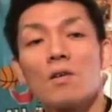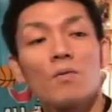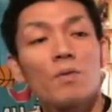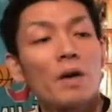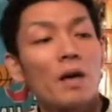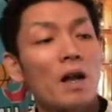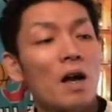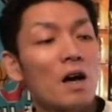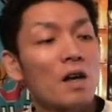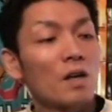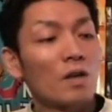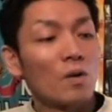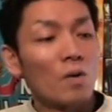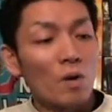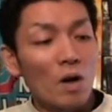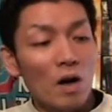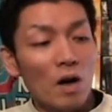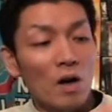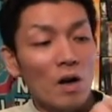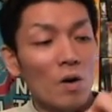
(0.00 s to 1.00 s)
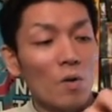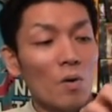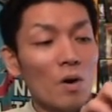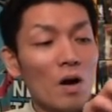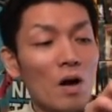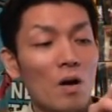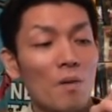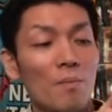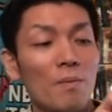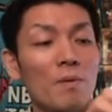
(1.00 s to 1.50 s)
フェラーリのなんかね、こ
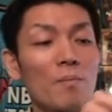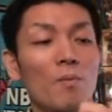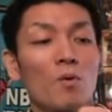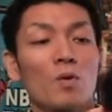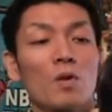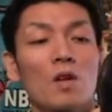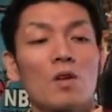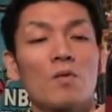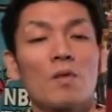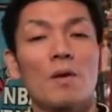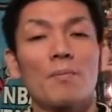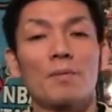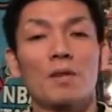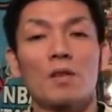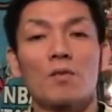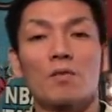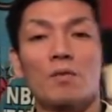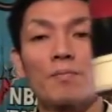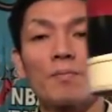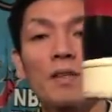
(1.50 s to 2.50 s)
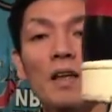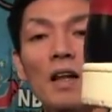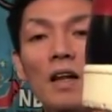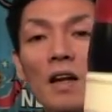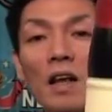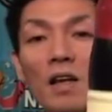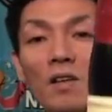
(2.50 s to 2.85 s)
れがモデルになってるみたいな